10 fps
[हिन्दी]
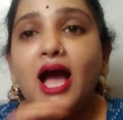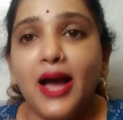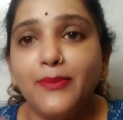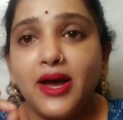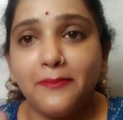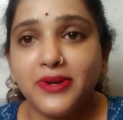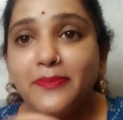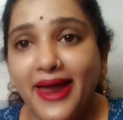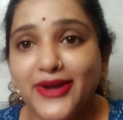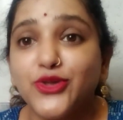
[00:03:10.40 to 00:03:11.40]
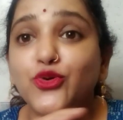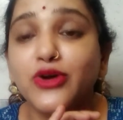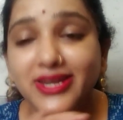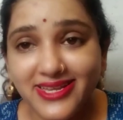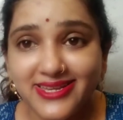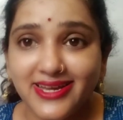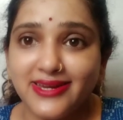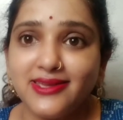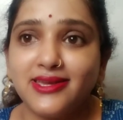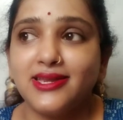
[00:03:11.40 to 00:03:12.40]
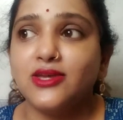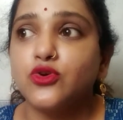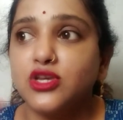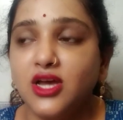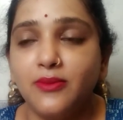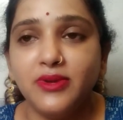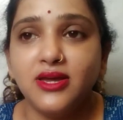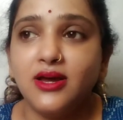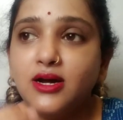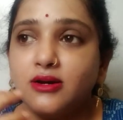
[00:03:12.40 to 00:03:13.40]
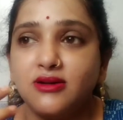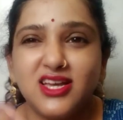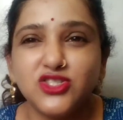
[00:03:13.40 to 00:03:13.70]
आप अपनी पैंटी को क्लीन करने के लिए क्योंकि हमें आ,